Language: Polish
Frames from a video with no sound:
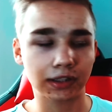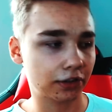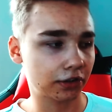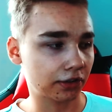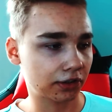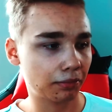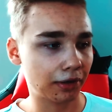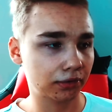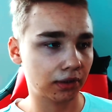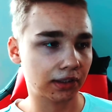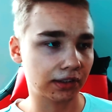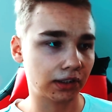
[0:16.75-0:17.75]
Każda osoba,
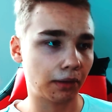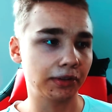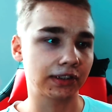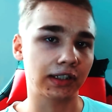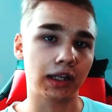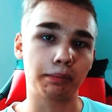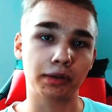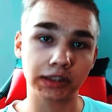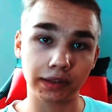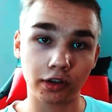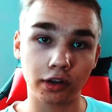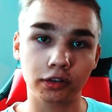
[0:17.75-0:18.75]
która to zrobi, zostanie
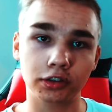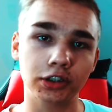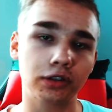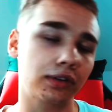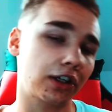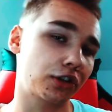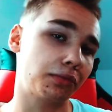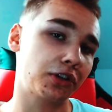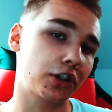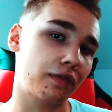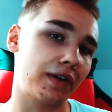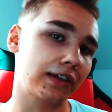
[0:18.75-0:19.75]
pozdrowiona odcinku, także
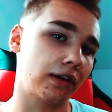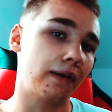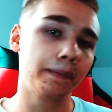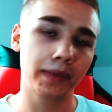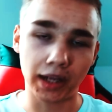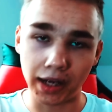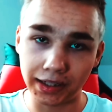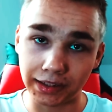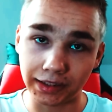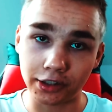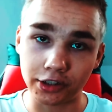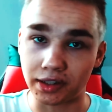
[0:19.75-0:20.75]
myślę, że warto. E,
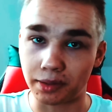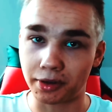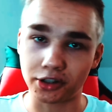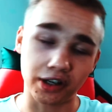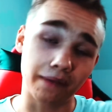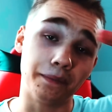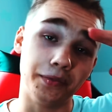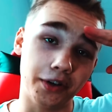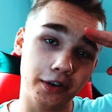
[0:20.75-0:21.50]
serdecznie zapraszam do